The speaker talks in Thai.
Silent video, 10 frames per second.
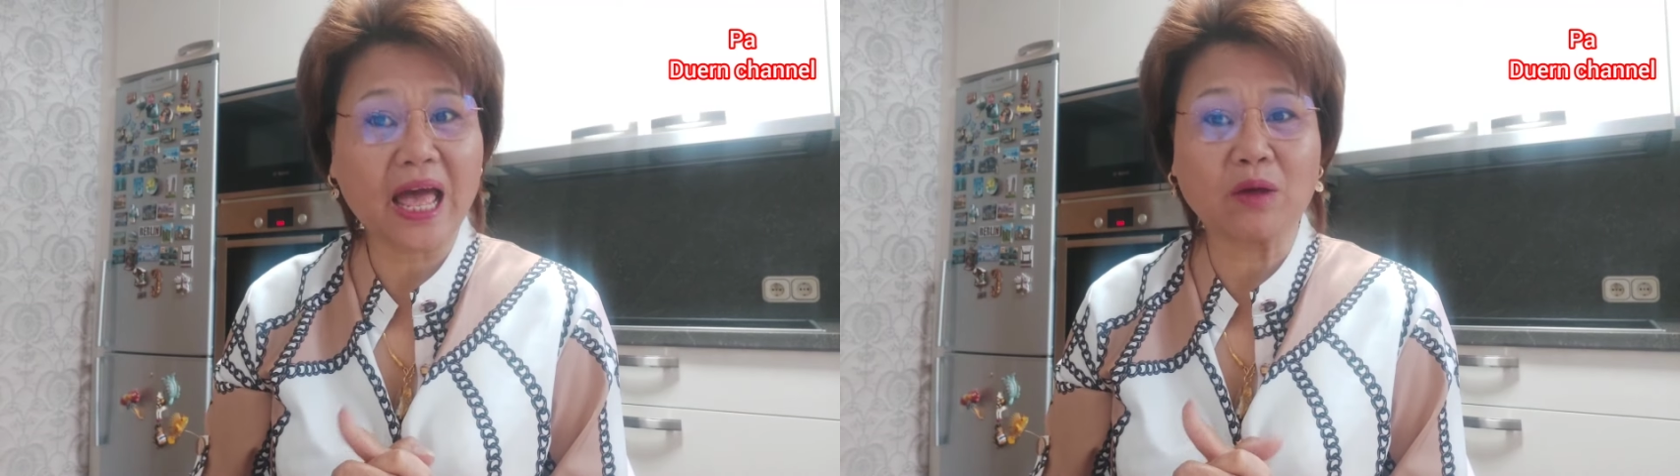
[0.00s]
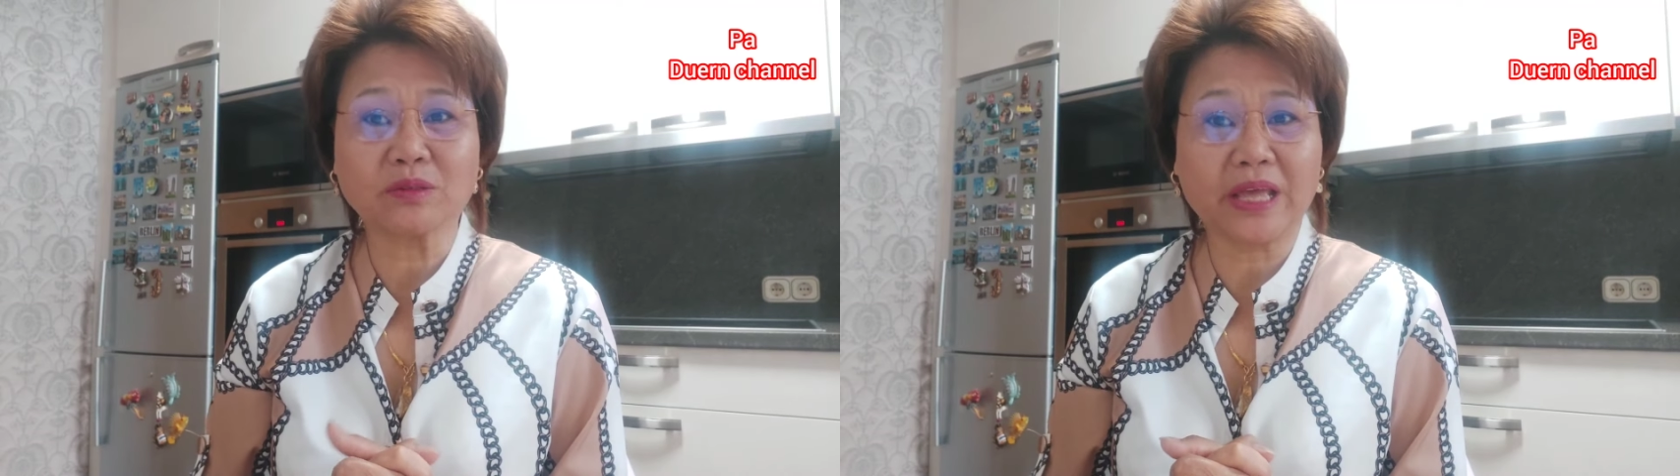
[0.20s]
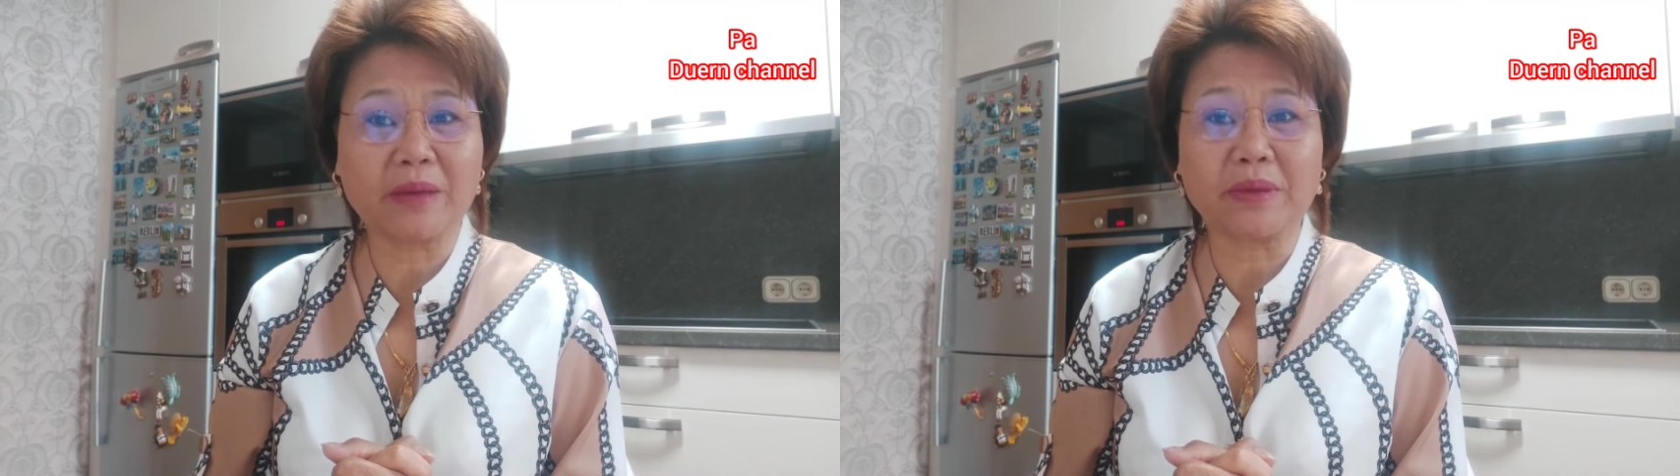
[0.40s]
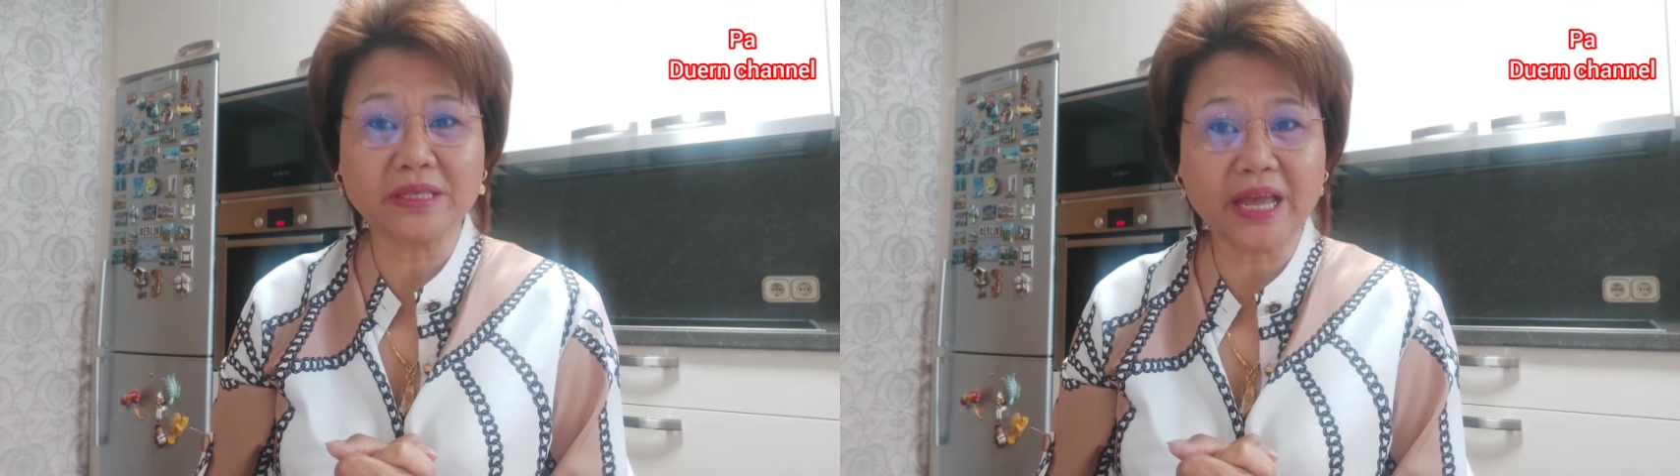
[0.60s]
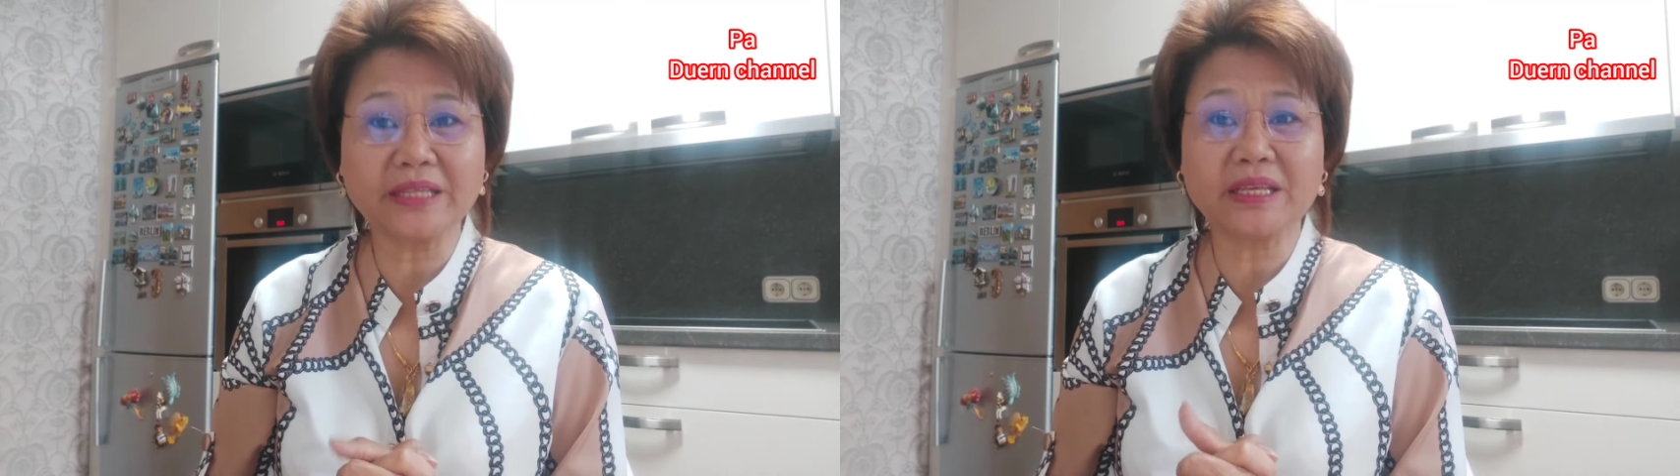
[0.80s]
ลาว แต่ไม่
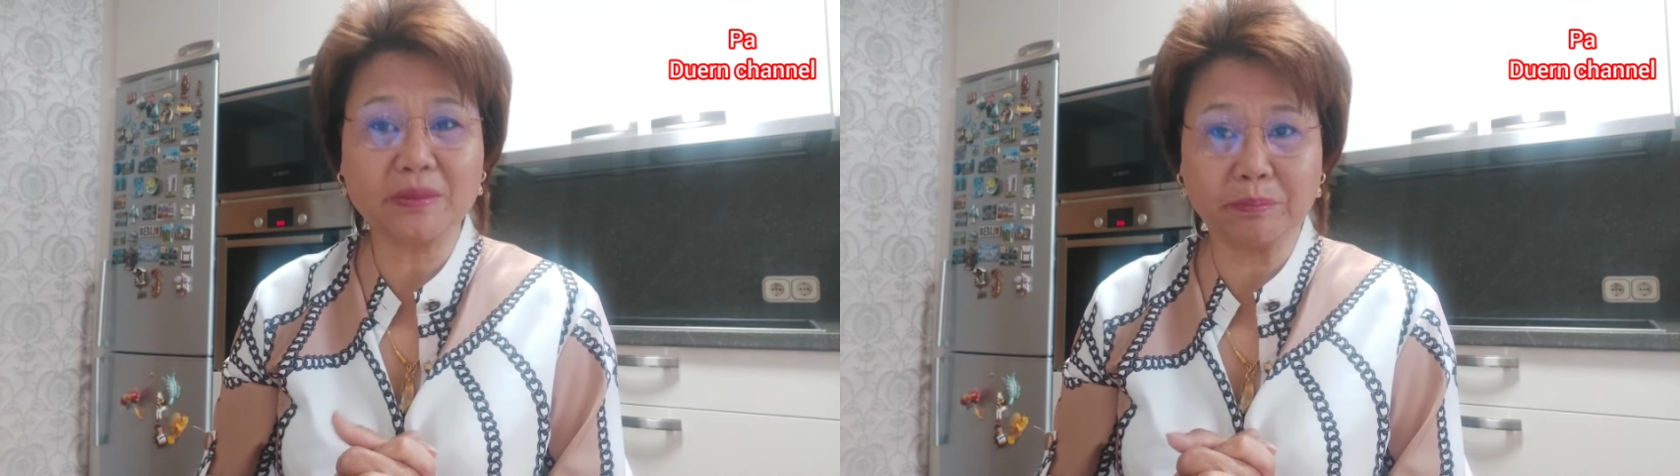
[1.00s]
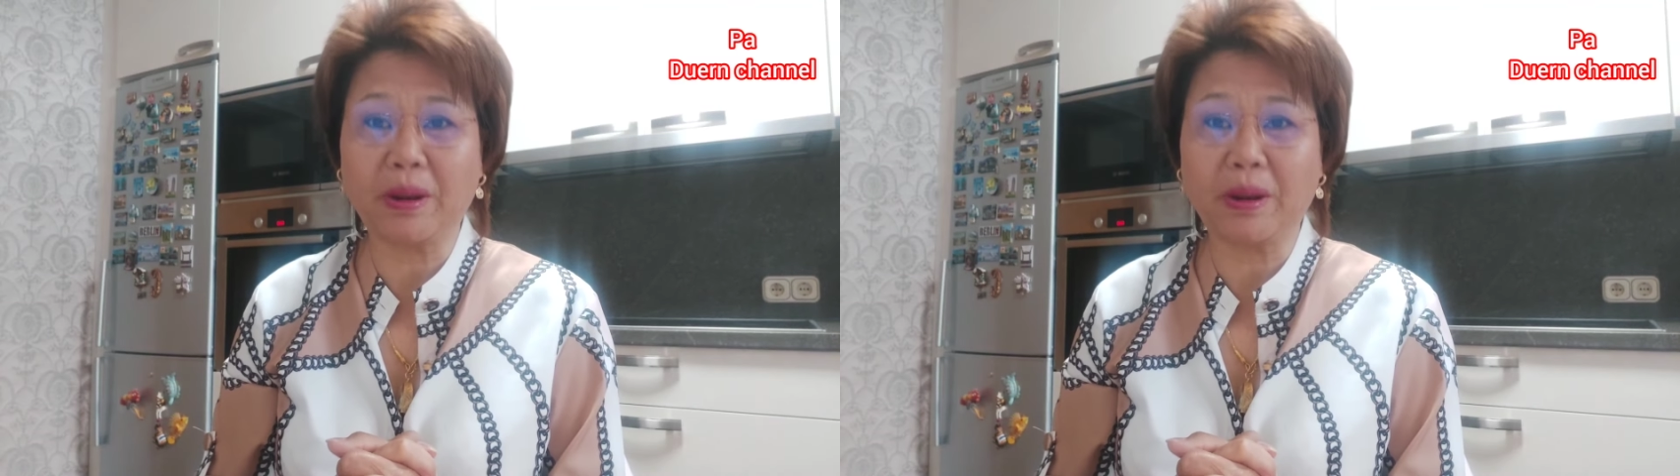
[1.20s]
ใช่ที่